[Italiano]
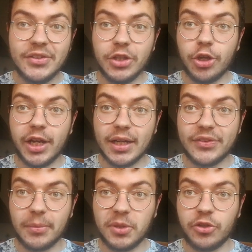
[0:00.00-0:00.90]
Signori
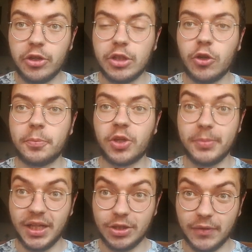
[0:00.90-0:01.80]
ragazzi e appassionati dello sport,
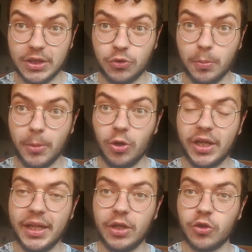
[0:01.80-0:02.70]
ben ritrovati su
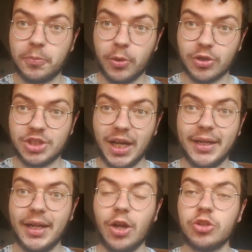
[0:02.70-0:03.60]
Mollerino Sport
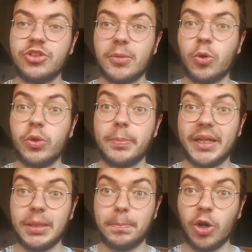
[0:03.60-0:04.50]
Channel. Oggi siamo qui
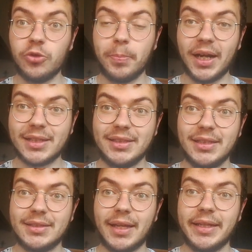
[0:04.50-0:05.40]
per il post
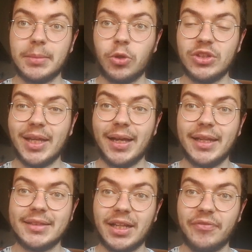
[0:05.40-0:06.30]
partita dei mondiali
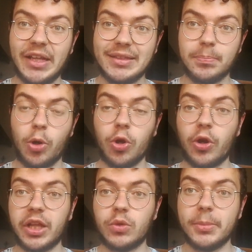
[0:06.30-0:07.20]
under 20
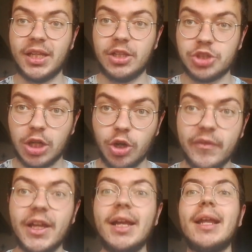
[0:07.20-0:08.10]
Polonia
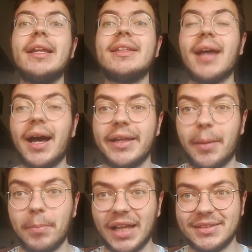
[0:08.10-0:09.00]
2019.
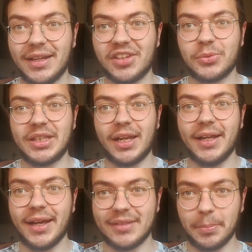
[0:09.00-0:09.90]
L'Italia batte la squadra
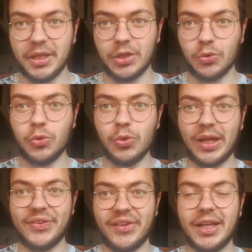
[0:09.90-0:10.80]
di casa per
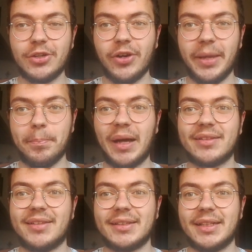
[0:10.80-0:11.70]
1-0 e
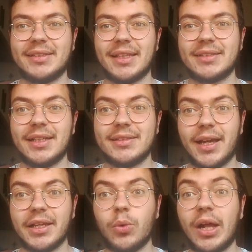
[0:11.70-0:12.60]
passa dritta dritta
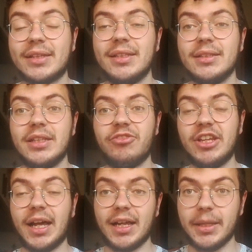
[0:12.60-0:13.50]
ai quarti di
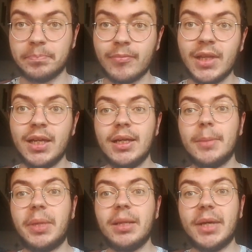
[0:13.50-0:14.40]
finale.
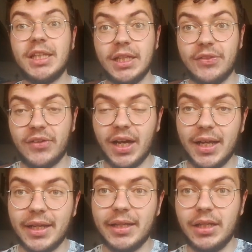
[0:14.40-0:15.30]
Prima di
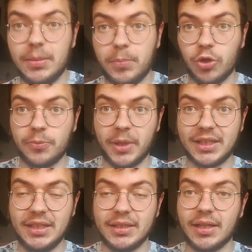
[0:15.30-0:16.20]
iniziare il post
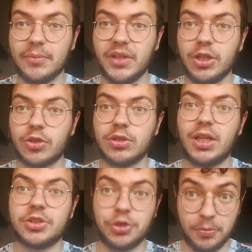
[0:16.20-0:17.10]
partita vi ricordo di
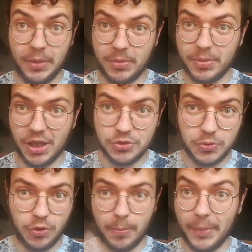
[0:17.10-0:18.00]
lasciare un bel mi piace,
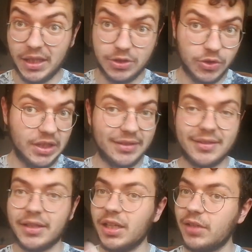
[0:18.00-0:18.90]
un commento, di
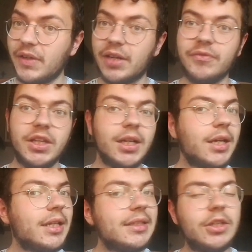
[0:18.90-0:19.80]
iscrivervi,
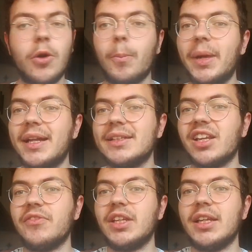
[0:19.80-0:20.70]
di non
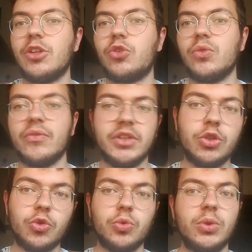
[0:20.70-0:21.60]
perdervi nessun
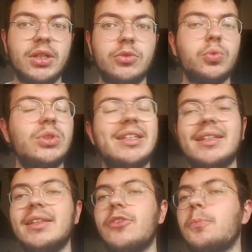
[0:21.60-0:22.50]
video su tutti
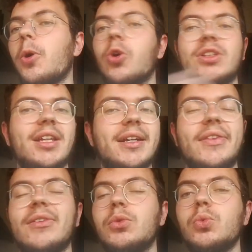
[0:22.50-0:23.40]
gli sport,
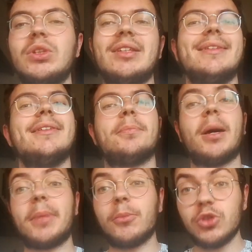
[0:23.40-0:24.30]
ragazzi, tutti gli,
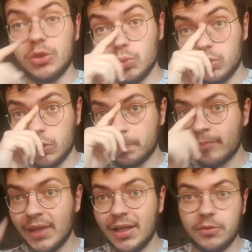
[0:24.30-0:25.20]
abbiamo di tutto,
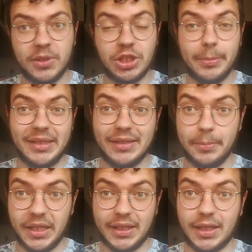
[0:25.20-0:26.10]
specialmente il
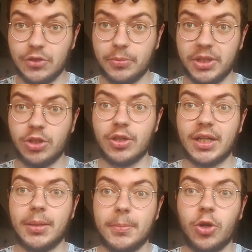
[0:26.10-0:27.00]
mercato per
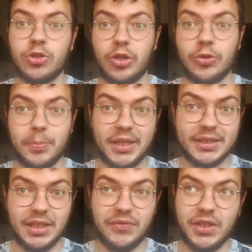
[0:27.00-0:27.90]
ora, occhio a non
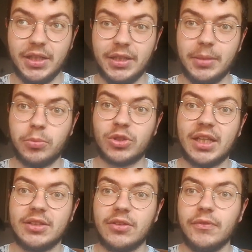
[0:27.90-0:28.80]
perdervi gli
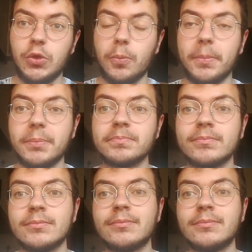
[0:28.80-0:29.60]
importanti sviluppi